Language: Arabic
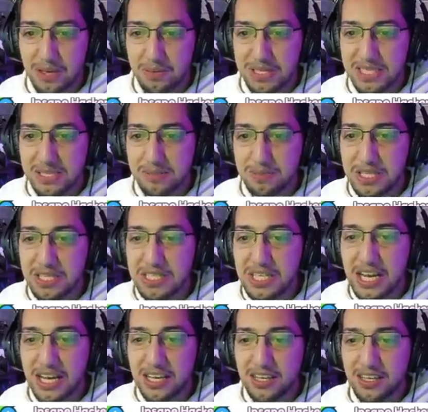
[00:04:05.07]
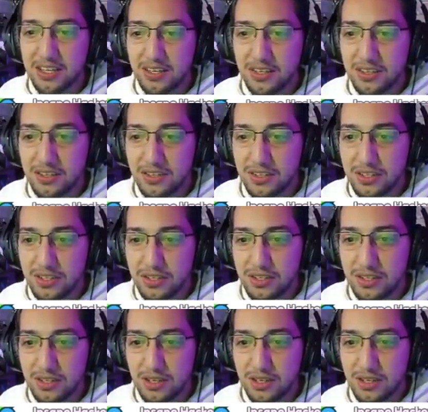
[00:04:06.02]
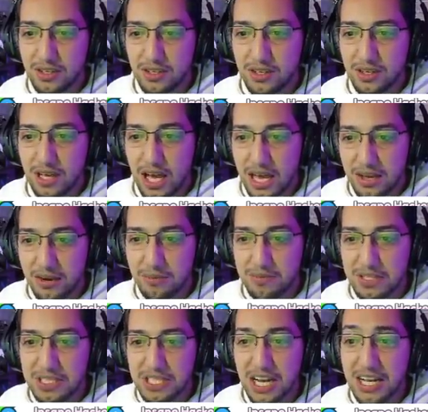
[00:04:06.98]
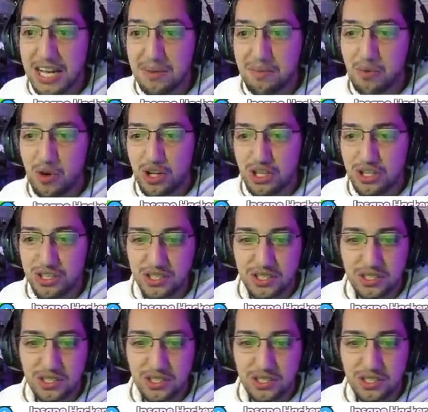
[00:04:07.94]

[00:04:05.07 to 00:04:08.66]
بس بتدي لك الجاموسه ضربتها اقوى ايوه بتدي لك كام جولد